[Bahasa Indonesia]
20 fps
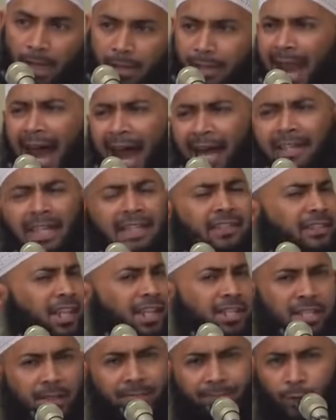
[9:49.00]
Nggak ada yang
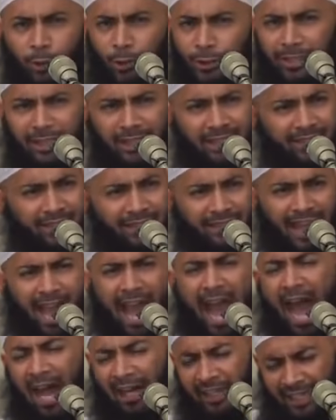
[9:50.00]
tersembunyi.
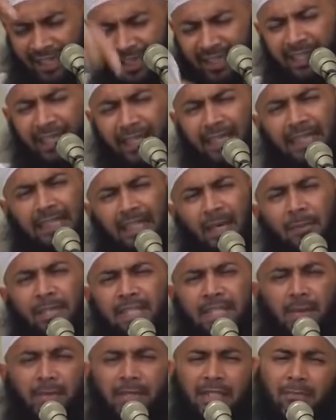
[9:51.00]
Hari ini kita
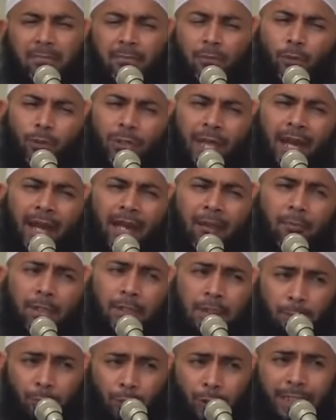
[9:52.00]
bisa
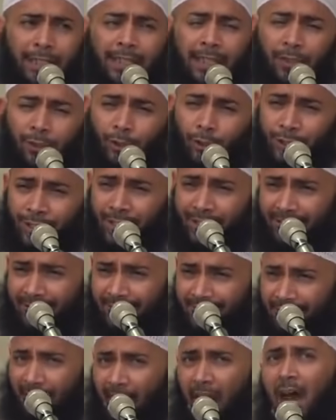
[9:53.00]
menyembunyikan dosa
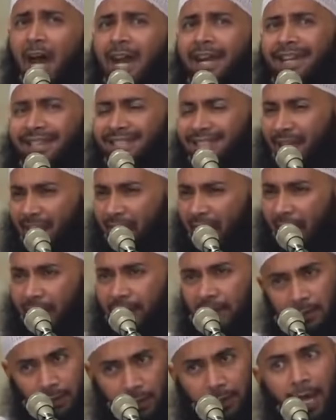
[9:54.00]
kita,
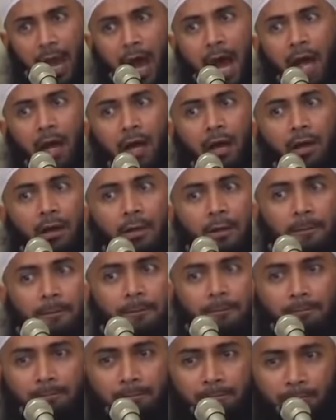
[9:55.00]
kesalahan kita. Ya,
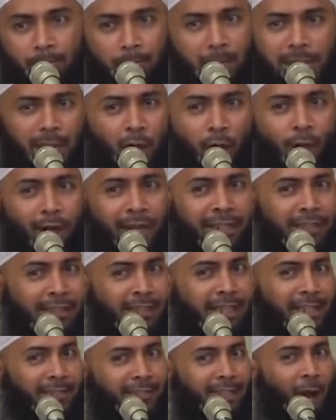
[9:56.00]
banyak orang yang
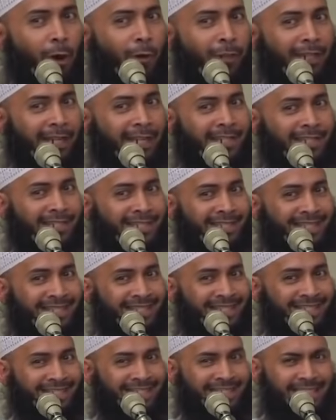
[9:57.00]
tidak tahu dengan
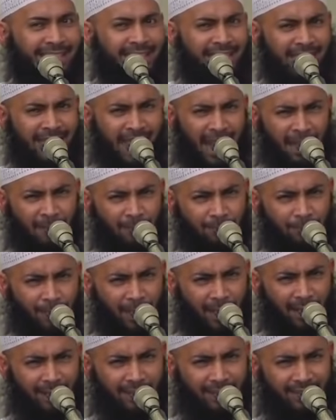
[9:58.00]

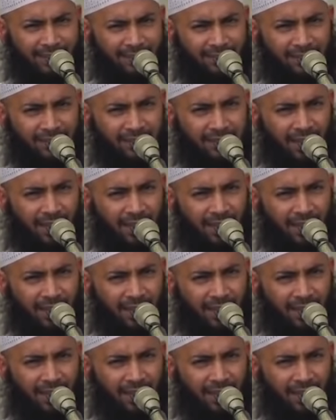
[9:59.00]
siapa kita.